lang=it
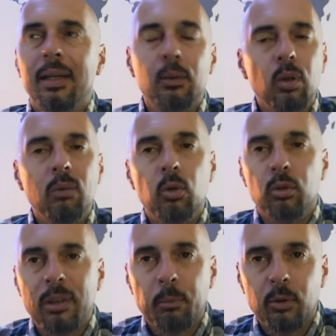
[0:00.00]
Il tuo
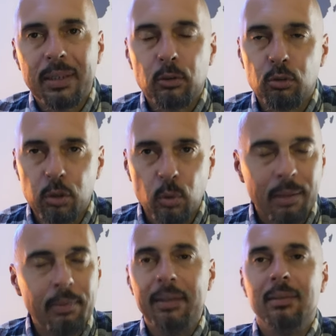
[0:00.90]
lavoro ti ha portato
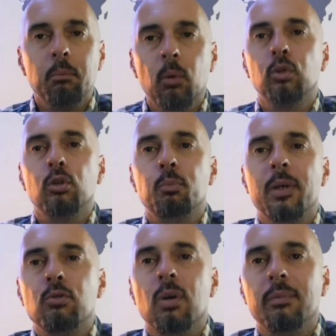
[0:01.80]
sicuramente molto
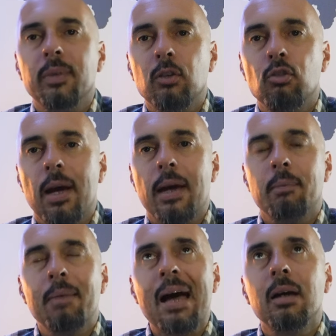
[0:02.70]
spesso a viaggiare,
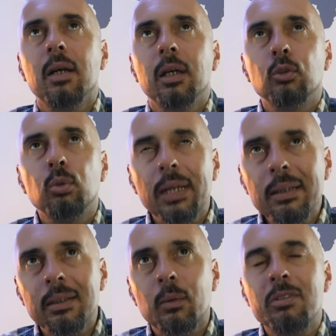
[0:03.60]
ma
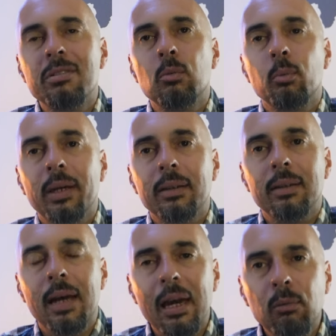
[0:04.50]
durante questi
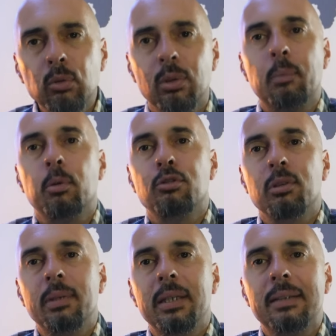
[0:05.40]
momenti hai avuto la
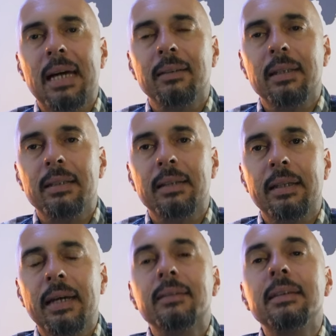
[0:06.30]
possibilità di
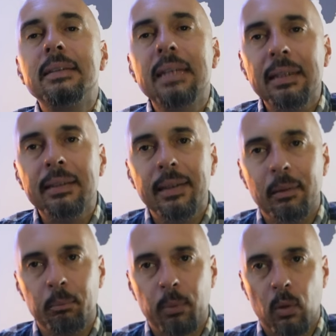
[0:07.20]
ritagliarti del
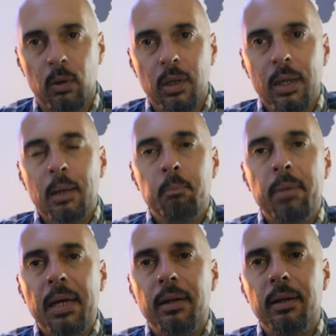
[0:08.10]
tempo
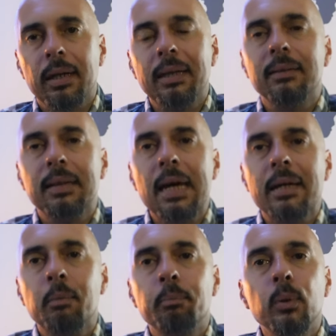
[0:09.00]
per
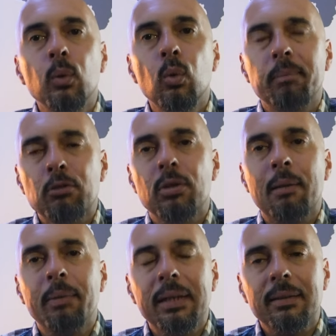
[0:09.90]
entrare più
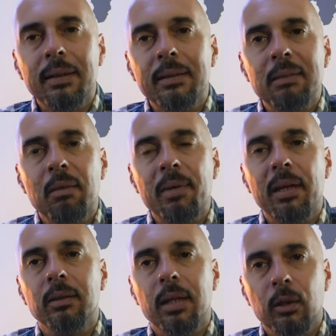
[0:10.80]
personalmente,
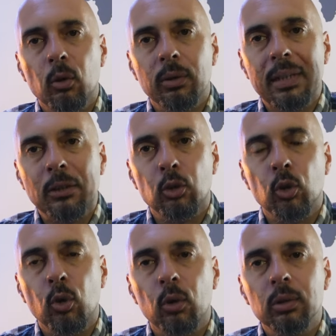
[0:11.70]
intimamente in contatto
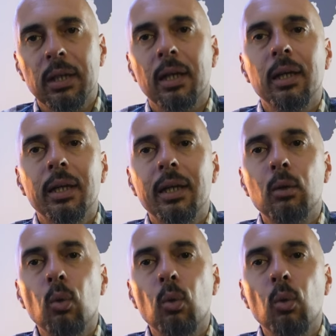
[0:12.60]
con i